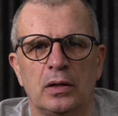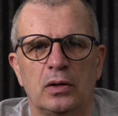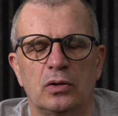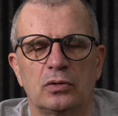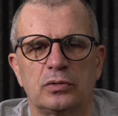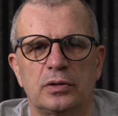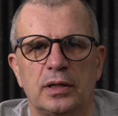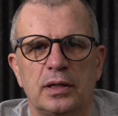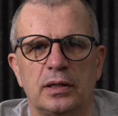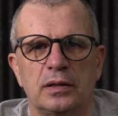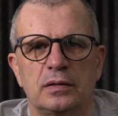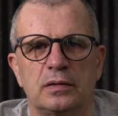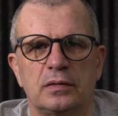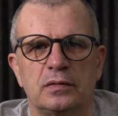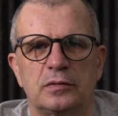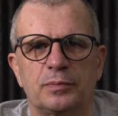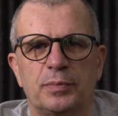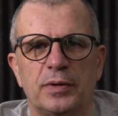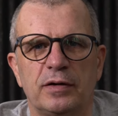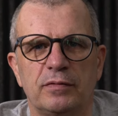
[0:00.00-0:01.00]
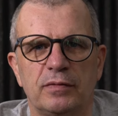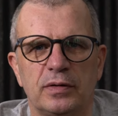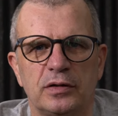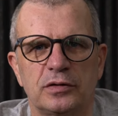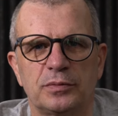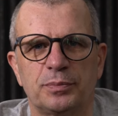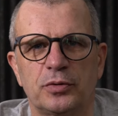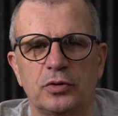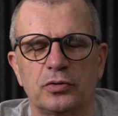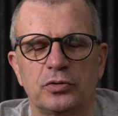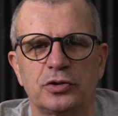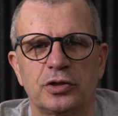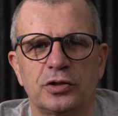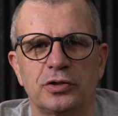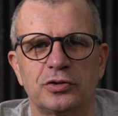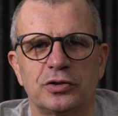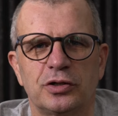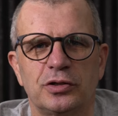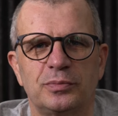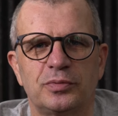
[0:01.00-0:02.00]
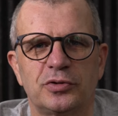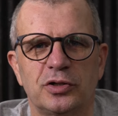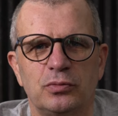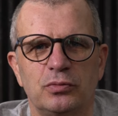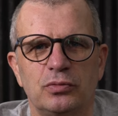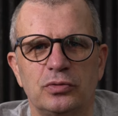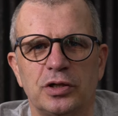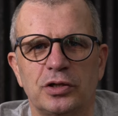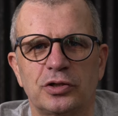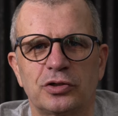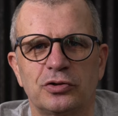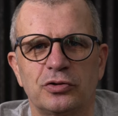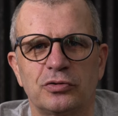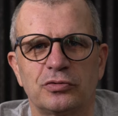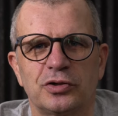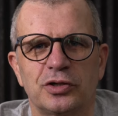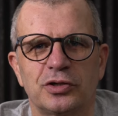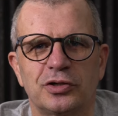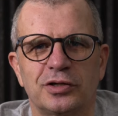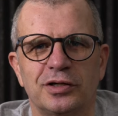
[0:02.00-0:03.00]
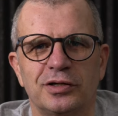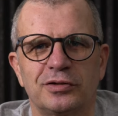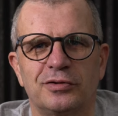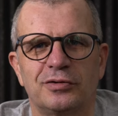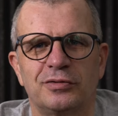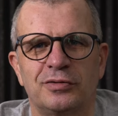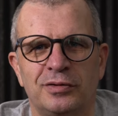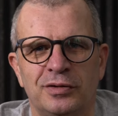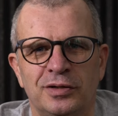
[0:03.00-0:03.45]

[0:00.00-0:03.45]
od ręki. Sprawa jest prostsza, jeżeli przedłużasz książeczkę, to